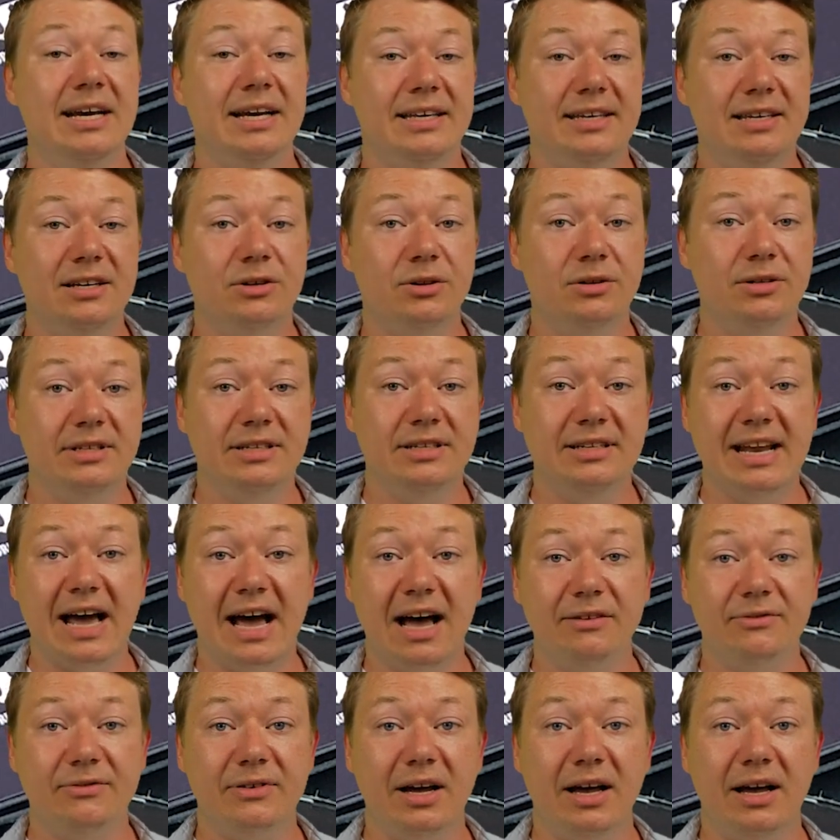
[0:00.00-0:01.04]
Ihr könnt die
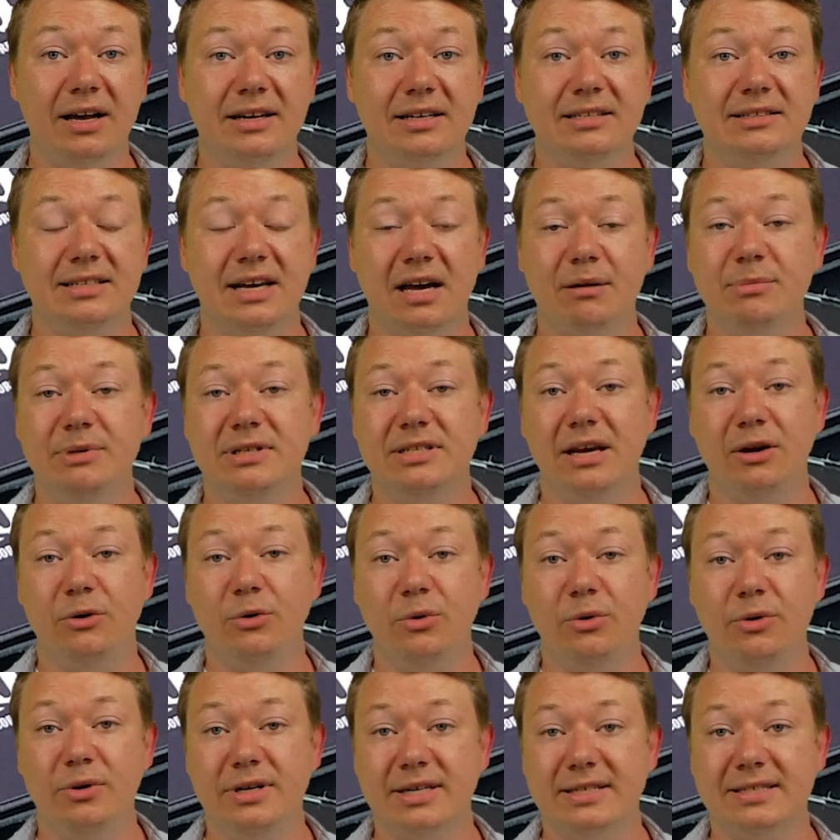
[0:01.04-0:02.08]
Nachfrage damit
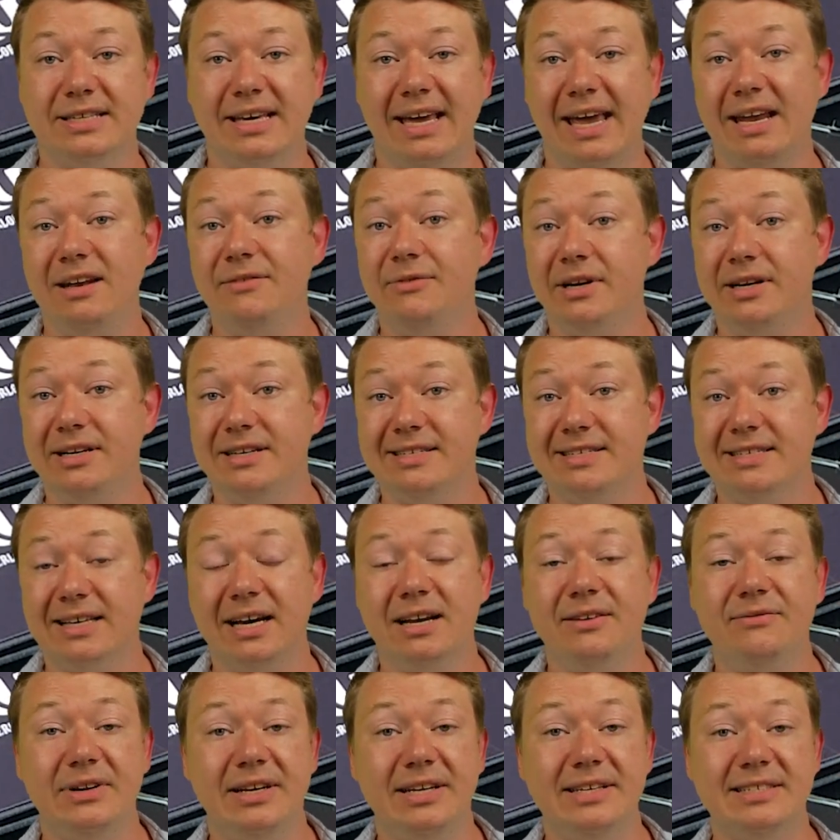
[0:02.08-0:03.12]
erhöhen, dass ihr entweder die
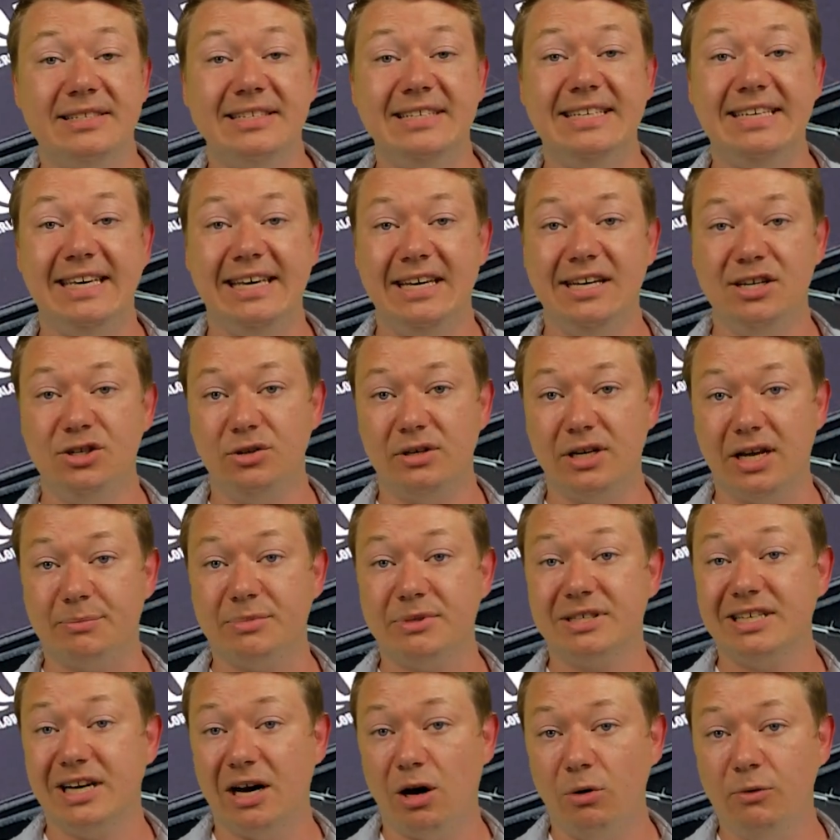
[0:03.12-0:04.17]
Sachen, wenn ihr sie nicht eh schon
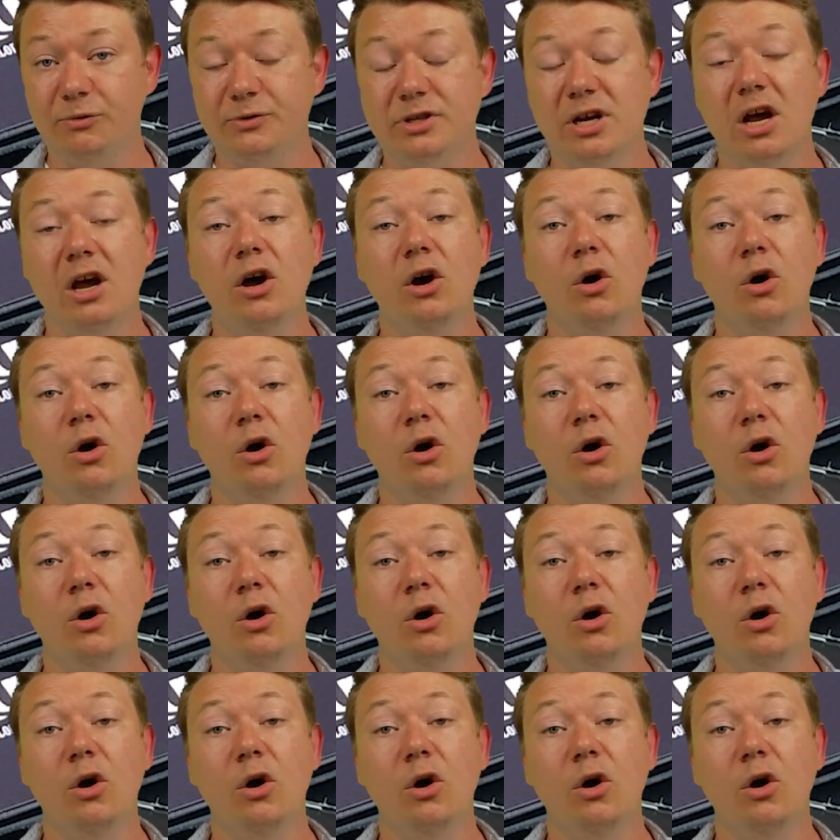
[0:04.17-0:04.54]
habt, kauft